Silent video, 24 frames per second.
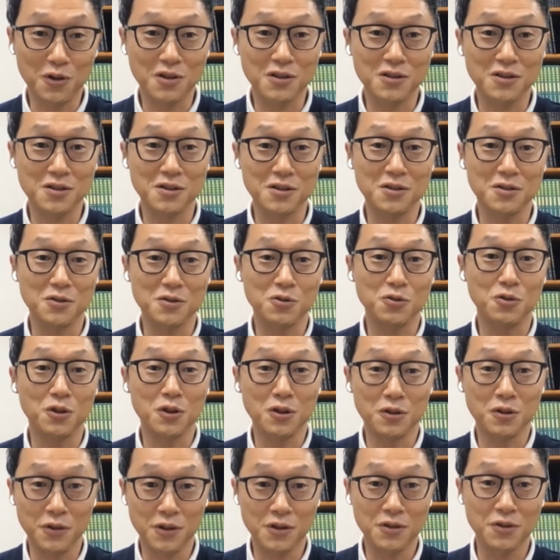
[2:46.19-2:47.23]
그
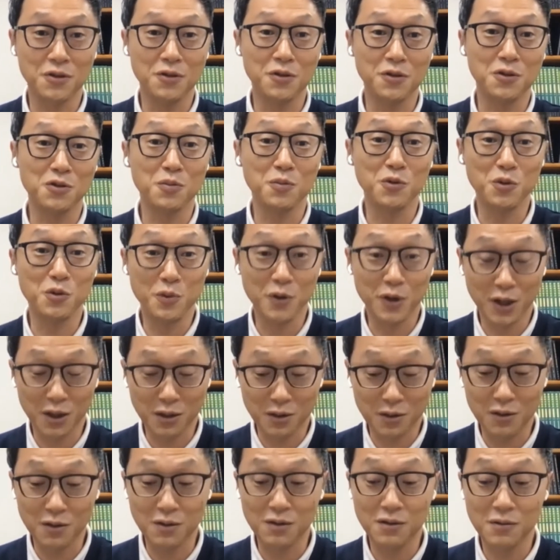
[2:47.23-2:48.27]
주얼러리 쪽으로 좀
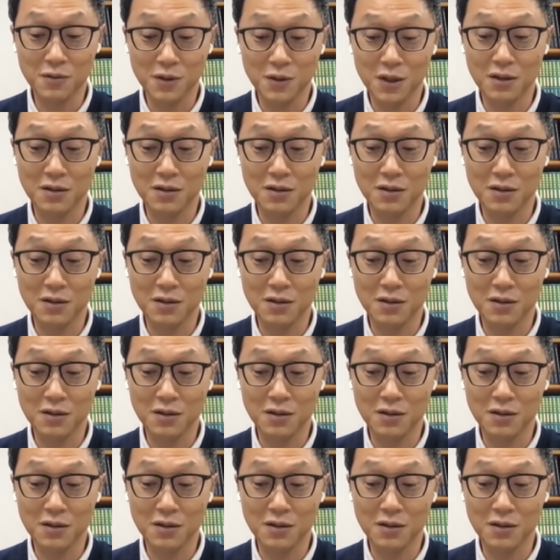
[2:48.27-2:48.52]
유명했던